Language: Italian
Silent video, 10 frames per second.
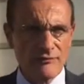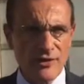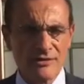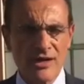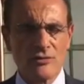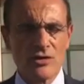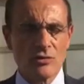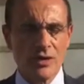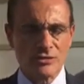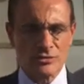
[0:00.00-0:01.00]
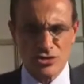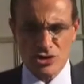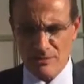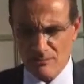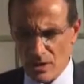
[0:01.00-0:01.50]
referendario del 4
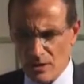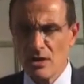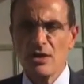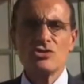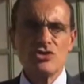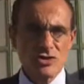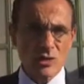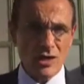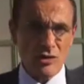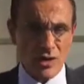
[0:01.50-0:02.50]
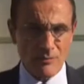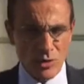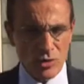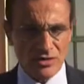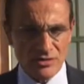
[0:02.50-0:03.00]
dicembre, ci sono ancora
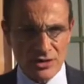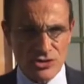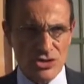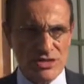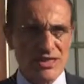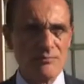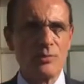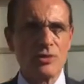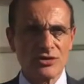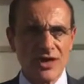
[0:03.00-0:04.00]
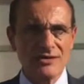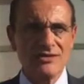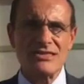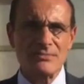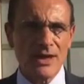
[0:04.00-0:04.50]
molti indecisi, è
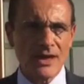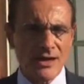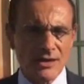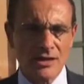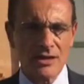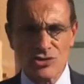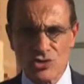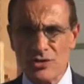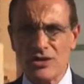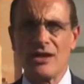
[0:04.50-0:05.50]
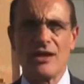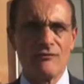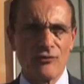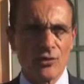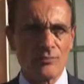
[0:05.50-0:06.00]
importante spiegare le ragioni della
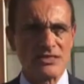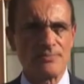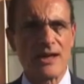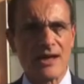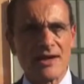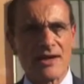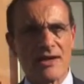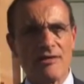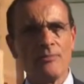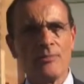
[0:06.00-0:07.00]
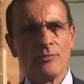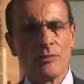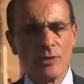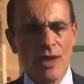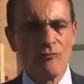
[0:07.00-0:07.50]
riforma, spiegare che
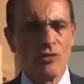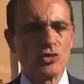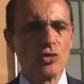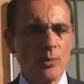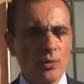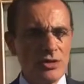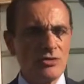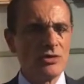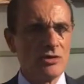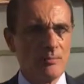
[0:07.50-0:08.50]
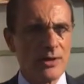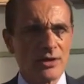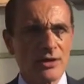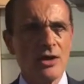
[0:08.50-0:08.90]
non è un voto politico per